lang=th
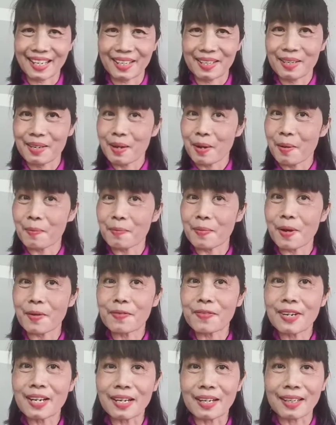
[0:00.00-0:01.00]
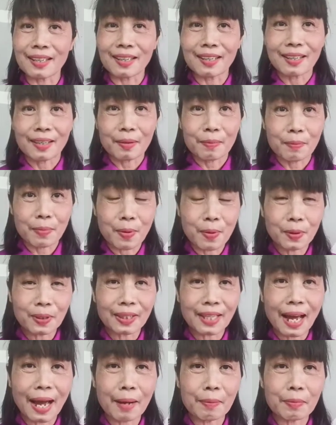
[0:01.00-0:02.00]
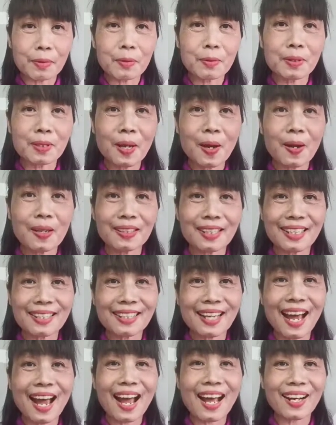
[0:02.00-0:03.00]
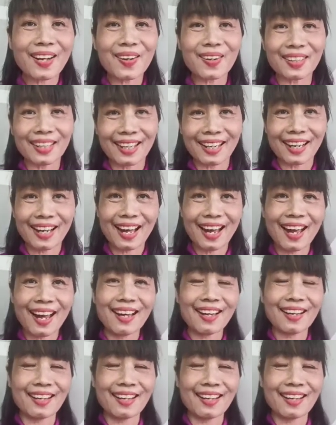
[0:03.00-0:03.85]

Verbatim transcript: กๆ มาฝึกพูดตามครูช่อช้าๆก่อนนะคะ